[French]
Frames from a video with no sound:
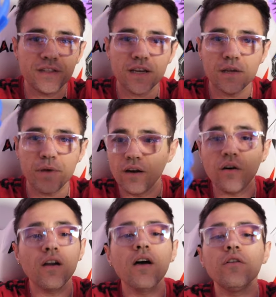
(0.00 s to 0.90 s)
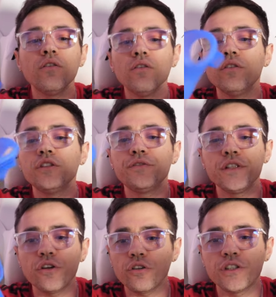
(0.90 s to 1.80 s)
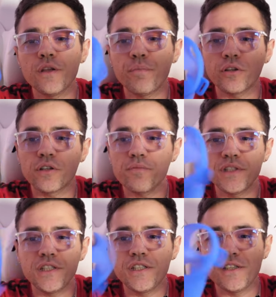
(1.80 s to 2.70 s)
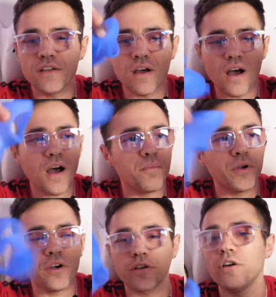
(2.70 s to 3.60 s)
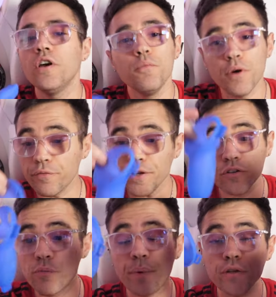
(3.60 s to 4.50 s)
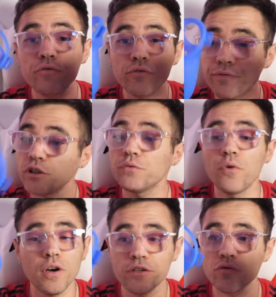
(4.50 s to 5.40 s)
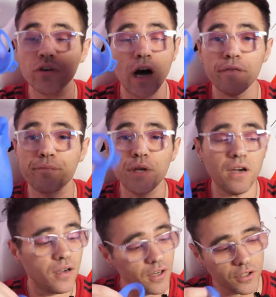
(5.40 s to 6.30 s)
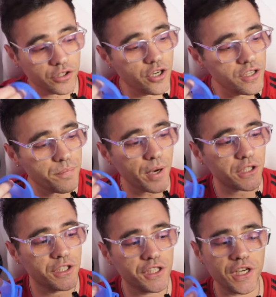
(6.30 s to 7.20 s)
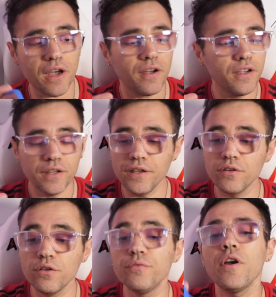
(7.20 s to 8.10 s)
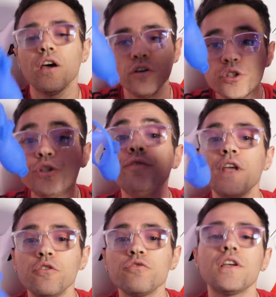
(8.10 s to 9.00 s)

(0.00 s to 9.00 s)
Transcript: de ça, les mecs. Alors là, euh, je fais genre, je les porte comme si je disais ah Burke, mais en fait, euh, pas du tout. Franchement, elles sont graves bien. Je les ai pas achetées cher. Et euh, voilà, je viens de